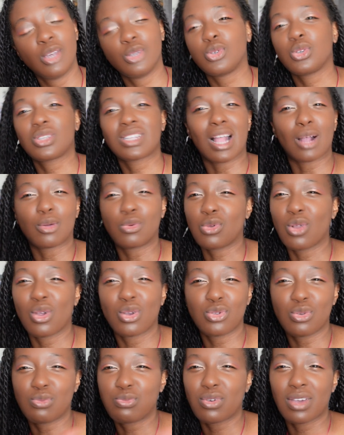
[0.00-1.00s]
Juste la
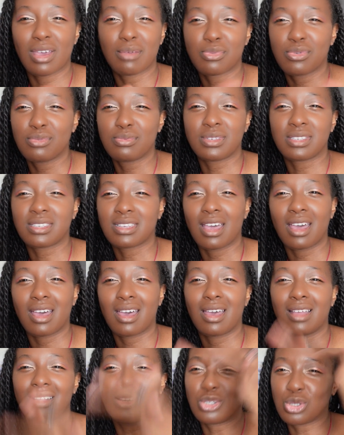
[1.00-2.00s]
couleur de peau est un peu
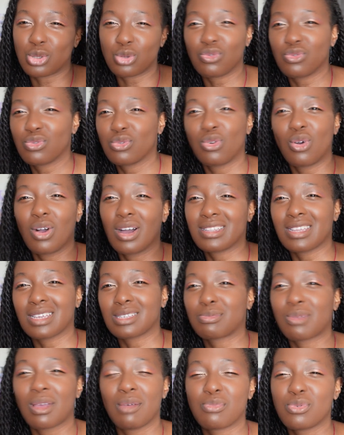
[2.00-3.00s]
bizarre, les cheveux ont un
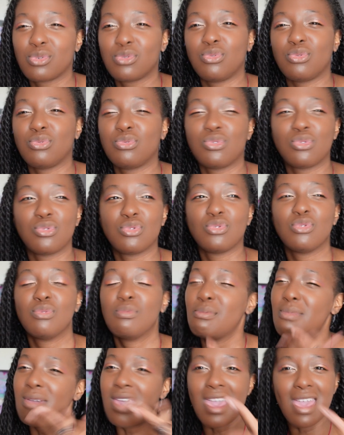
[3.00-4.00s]
aspect un peu douteux,
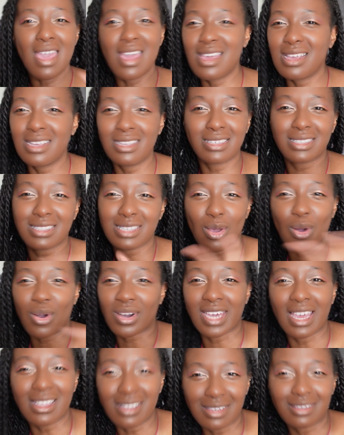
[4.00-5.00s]
mais c'est
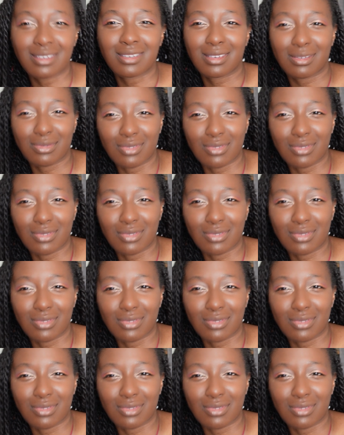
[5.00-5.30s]
organique.